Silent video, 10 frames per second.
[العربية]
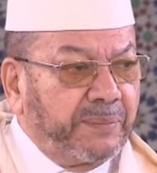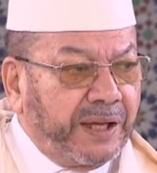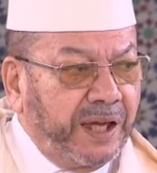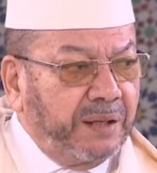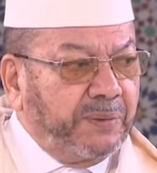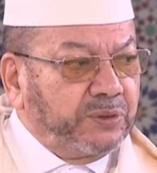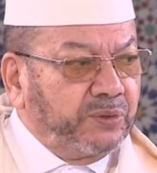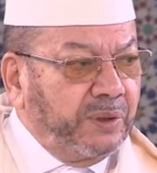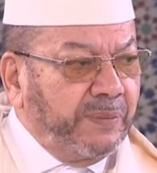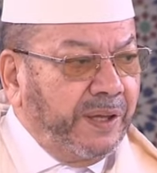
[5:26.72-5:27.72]
كما قال بعض
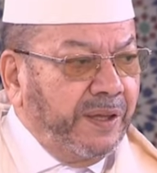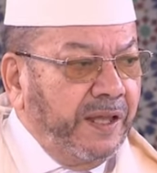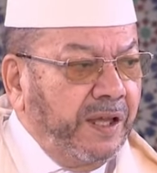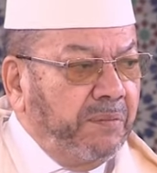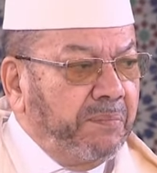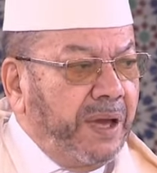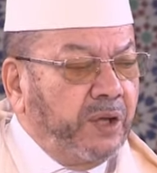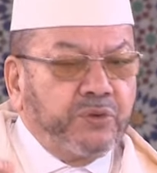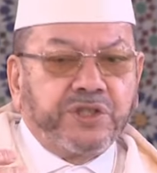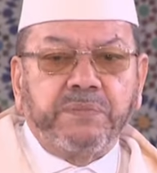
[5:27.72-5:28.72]
العلماء
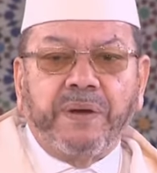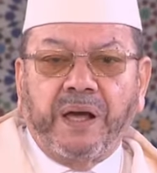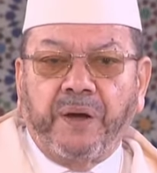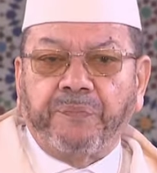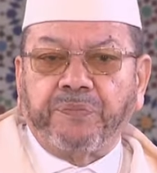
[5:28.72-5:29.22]
ما نسب